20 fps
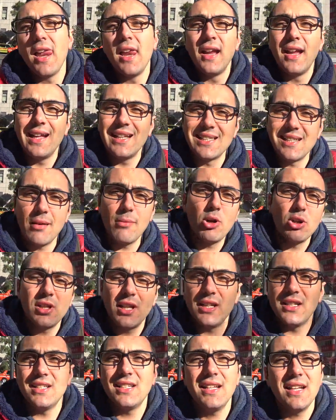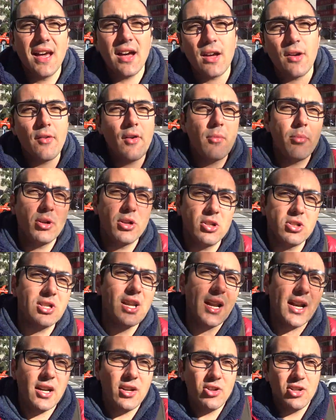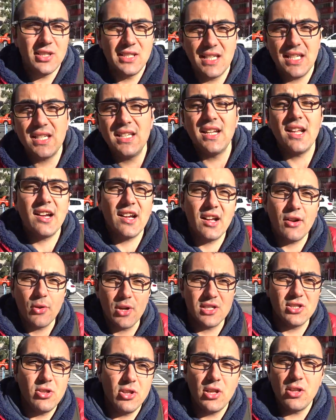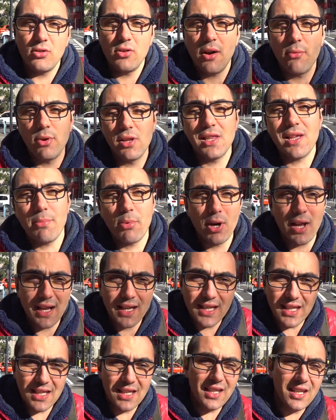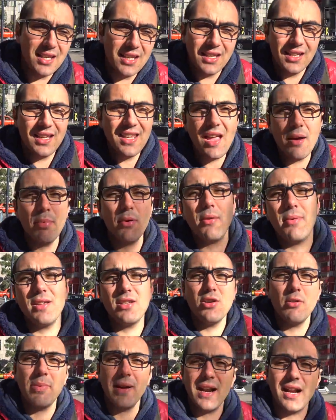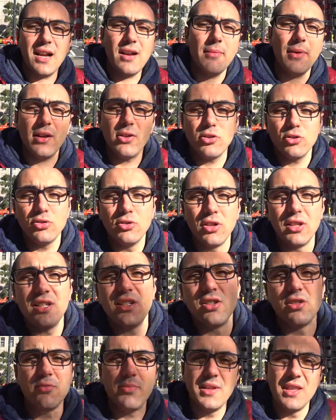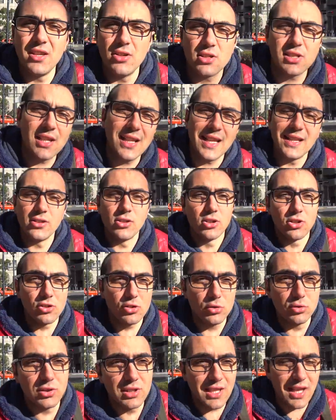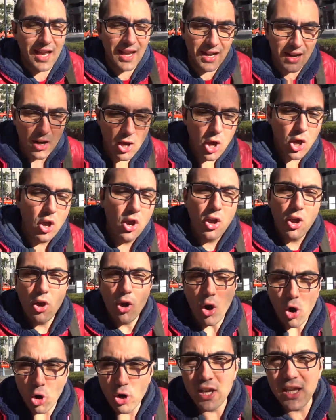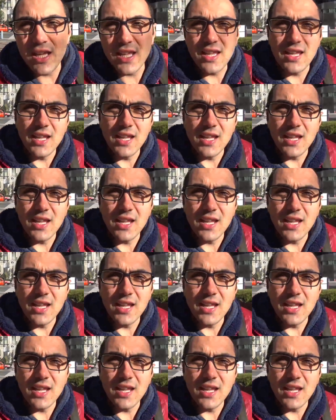Estamos en Sinagawa, por los alrededores de Sinagawa, estoy dando una vuelta por aquí y aprovecho para grabaros uno de esos vídeos que tanto nos gustan. Hoy